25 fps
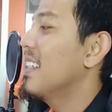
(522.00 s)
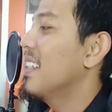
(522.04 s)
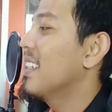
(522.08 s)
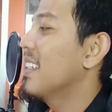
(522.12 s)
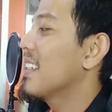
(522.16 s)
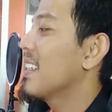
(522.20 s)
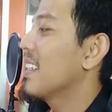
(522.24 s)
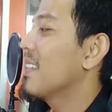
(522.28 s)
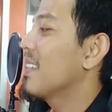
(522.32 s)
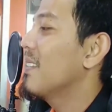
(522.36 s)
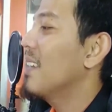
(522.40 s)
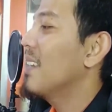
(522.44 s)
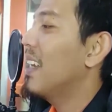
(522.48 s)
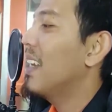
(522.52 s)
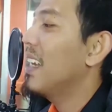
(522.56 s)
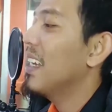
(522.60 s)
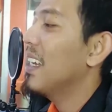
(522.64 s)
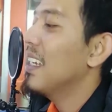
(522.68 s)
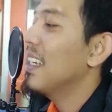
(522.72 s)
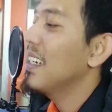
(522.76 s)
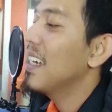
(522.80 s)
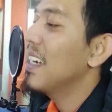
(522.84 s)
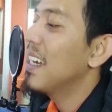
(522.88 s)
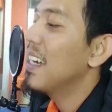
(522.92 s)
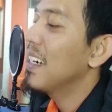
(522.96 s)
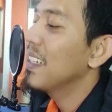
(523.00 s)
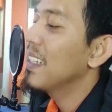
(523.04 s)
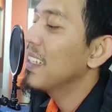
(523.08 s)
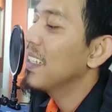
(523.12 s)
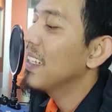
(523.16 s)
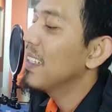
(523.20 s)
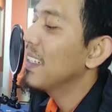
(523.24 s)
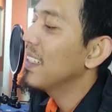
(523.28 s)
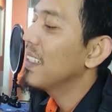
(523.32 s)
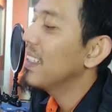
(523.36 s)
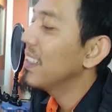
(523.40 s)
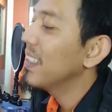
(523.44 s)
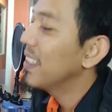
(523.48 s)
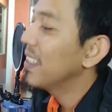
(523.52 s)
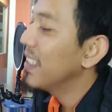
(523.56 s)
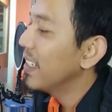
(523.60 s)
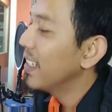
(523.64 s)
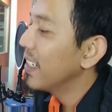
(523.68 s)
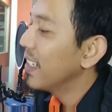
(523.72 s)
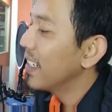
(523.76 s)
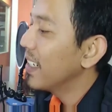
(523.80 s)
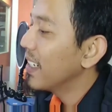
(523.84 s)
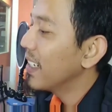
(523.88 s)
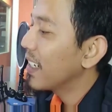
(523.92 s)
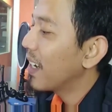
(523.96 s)
Satu lagi dari Teh
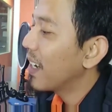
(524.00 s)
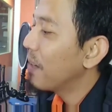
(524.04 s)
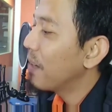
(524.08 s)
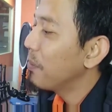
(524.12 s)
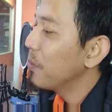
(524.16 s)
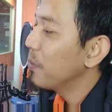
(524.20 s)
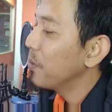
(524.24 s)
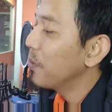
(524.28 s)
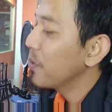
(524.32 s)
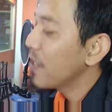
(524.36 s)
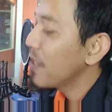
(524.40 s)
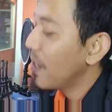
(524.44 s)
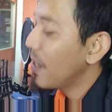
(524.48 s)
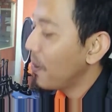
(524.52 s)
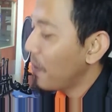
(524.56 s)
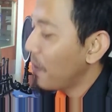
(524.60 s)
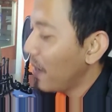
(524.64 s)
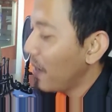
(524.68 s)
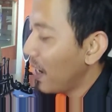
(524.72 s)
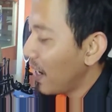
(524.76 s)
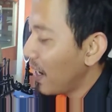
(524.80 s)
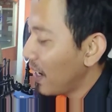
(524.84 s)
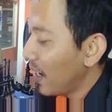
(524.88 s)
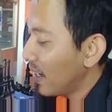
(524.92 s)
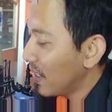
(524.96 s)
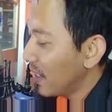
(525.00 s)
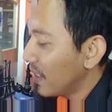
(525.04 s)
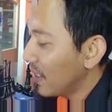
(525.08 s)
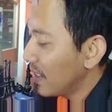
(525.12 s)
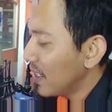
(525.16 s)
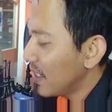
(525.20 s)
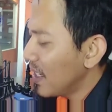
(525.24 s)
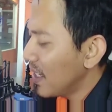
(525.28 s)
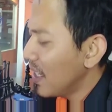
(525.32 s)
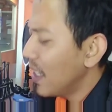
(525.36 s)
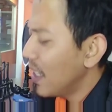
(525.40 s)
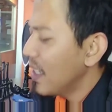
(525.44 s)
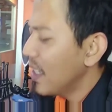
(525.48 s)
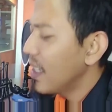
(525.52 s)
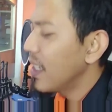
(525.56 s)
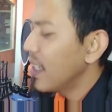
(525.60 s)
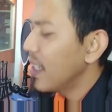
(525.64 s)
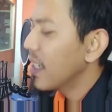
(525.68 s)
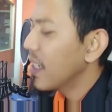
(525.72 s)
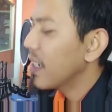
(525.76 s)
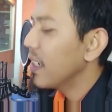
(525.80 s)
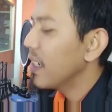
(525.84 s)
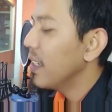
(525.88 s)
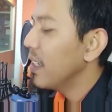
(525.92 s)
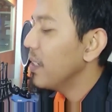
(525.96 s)
Titin, Kampung Sawah.
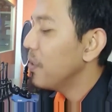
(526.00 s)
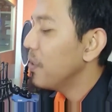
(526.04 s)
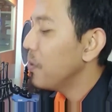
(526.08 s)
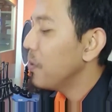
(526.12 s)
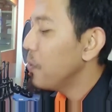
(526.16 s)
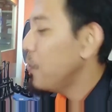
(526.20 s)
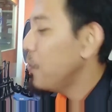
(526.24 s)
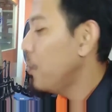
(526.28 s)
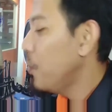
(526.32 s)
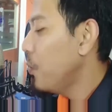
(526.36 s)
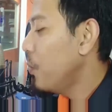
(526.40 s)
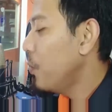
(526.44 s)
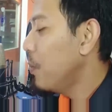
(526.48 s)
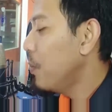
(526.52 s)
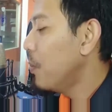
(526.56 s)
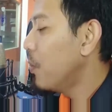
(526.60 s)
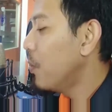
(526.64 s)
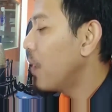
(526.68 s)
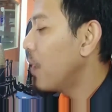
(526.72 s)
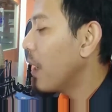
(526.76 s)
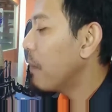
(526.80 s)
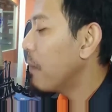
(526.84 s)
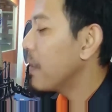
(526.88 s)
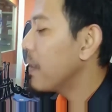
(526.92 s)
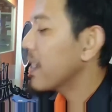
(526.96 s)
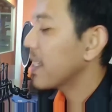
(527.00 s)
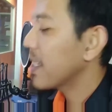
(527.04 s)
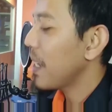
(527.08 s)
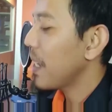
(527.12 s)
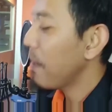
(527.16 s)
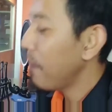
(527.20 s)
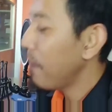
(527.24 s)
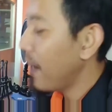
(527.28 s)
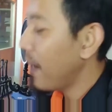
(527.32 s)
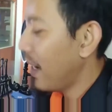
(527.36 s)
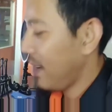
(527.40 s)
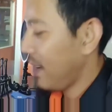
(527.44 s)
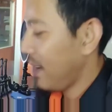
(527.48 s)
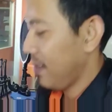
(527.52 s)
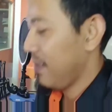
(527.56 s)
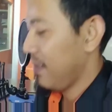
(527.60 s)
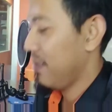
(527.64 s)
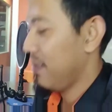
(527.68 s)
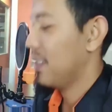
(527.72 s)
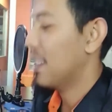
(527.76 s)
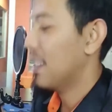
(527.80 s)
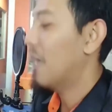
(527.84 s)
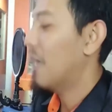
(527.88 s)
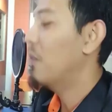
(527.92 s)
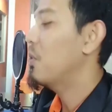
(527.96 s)
Rindu buka bersama,
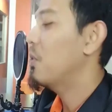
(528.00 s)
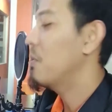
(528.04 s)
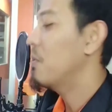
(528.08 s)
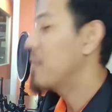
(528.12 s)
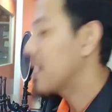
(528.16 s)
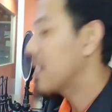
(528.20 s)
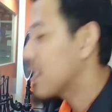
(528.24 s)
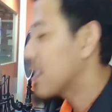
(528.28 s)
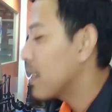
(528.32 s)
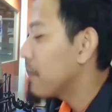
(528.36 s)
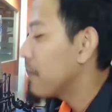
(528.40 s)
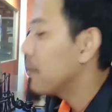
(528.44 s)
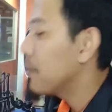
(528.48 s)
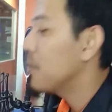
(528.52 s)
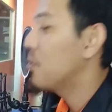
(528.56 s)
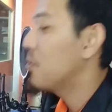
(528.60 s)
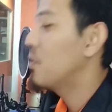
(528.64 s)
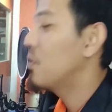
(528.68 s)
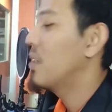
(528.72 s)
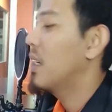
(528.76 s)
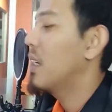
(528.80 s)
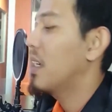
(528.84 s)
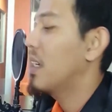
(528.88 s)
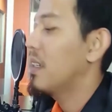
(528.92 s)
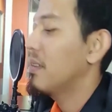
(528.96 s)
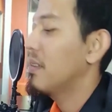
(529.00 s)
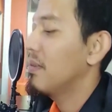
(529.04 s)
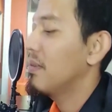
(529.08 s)
sahur bersama juga.